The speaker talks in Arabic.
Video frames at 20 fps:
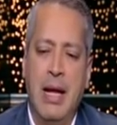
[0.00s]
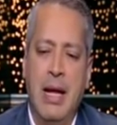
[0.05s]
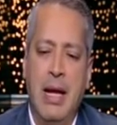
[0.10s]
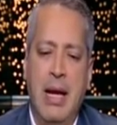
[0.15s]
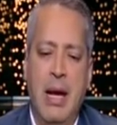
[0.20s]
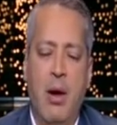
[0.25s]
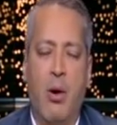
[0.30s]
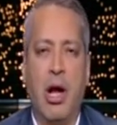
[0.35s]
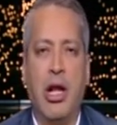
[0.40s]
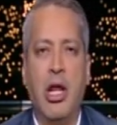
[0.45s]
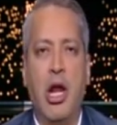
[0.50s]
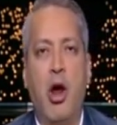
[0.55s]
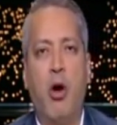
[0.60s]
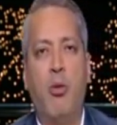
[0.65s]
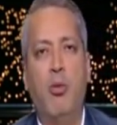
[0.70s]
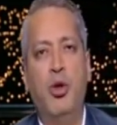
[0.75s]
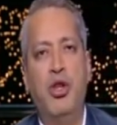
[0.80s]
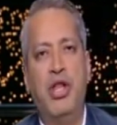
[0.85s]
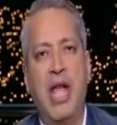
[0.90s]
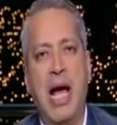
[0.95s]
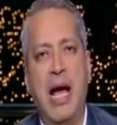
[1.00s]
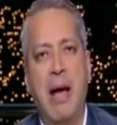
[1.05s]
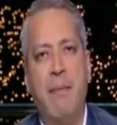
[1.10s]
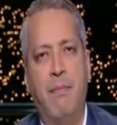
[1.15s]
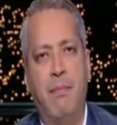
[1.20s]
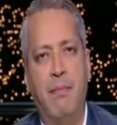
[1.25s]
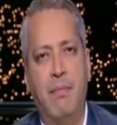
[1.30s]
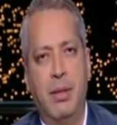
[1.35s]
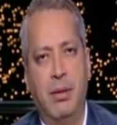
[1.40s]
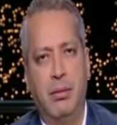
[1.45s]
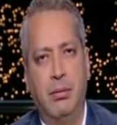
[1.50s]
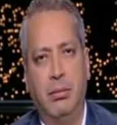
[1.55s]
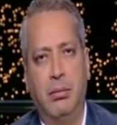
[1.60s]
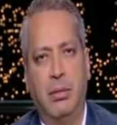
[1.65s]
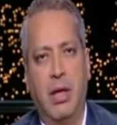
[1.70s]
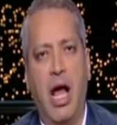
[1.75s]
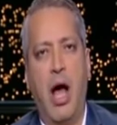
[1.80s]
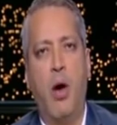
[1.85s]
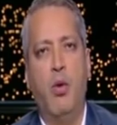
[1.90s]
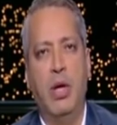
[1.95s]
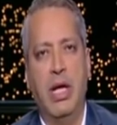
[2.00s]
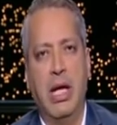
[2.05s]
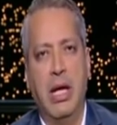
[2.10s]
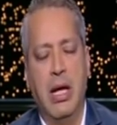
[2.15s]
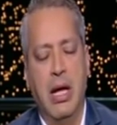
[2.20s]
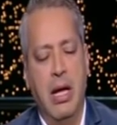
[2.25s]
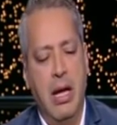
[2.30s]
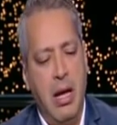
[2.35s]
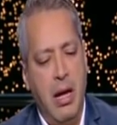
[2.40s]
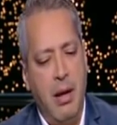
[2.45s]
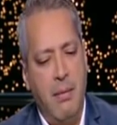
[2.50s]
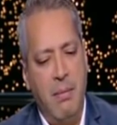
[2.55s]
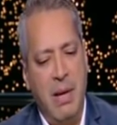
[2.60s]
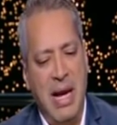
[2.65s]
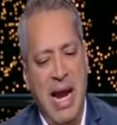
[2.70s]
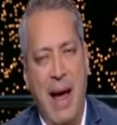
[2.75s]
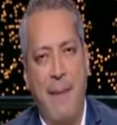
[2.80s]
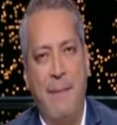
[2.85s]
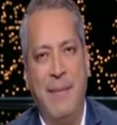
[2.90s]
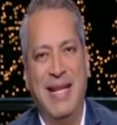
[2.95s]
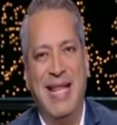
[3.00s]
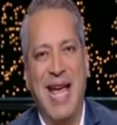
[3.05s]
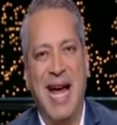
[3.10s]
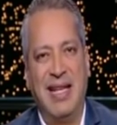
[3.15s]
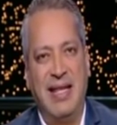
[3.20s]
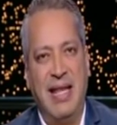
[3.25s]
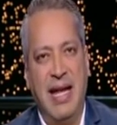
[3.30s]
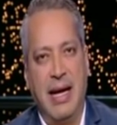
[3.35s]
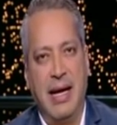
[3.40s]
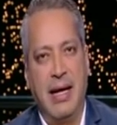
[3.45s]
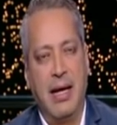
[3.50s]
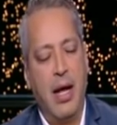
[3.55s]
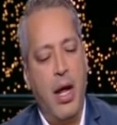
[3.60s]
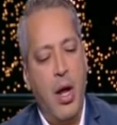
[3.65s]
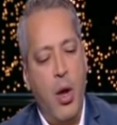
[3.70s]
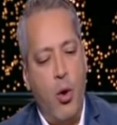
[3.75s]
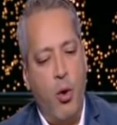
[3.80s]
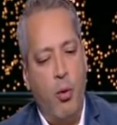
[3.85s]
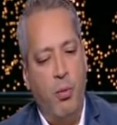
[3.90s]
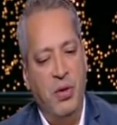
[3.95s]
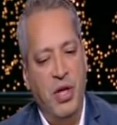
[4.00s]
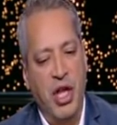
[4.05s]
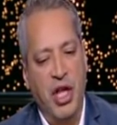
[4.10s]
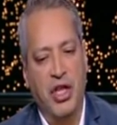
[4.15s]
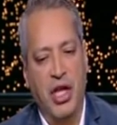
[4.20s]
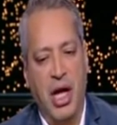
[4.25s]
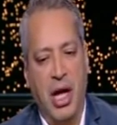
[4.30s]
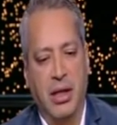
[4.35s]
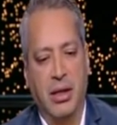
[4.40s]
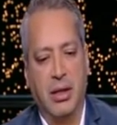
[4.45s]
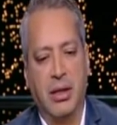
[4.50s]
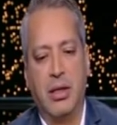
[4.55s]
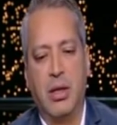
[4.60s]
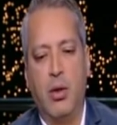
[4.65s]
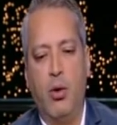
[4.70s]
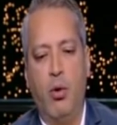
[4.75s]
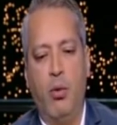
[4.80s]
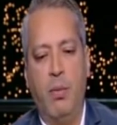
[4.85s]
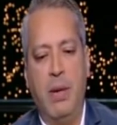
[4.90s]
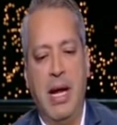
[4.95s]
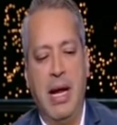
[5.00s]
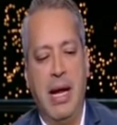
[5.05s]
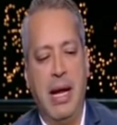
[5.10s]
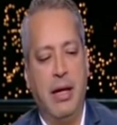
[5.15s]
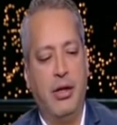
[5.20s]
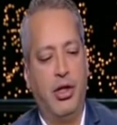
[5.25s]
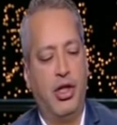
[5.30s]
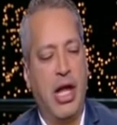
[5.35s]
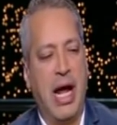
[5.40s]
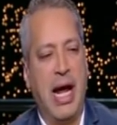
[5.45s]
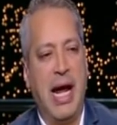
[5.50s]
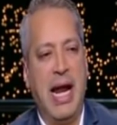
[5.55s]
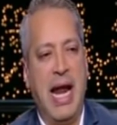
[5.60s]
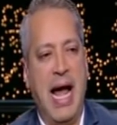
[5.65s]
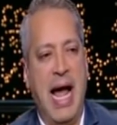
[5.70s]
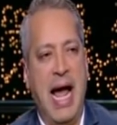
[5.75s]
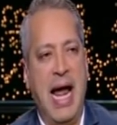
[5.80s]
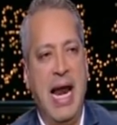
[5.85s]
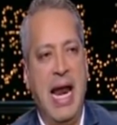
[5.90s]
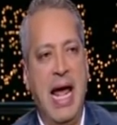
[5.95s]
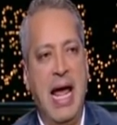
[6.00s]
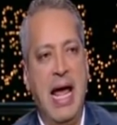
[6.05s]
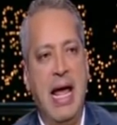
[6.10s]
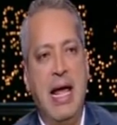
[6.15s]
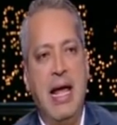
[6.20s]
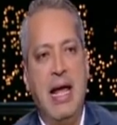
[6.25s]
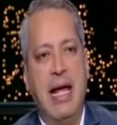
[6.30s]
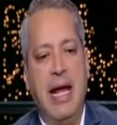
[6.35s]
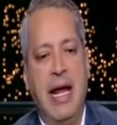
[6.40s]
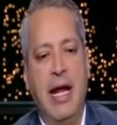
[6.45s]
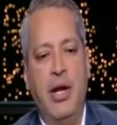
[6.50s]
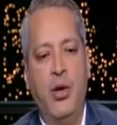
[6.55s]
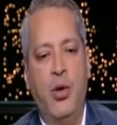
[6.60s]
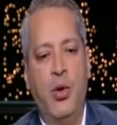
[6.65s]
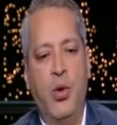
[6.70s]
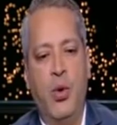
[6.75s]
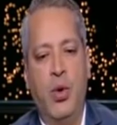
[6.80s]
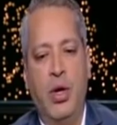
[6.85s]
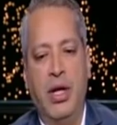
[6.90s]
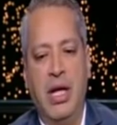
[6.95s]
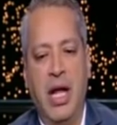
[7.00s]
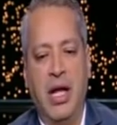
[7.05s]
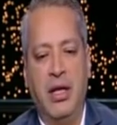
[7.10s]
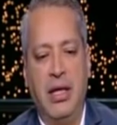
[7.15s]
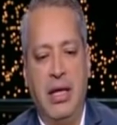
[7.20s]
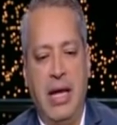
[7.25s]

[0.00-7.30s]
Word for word: لو كان لقوا منتخب قوي بيلعب بتكتيك وبيضغط وبيشتغل على انه يض...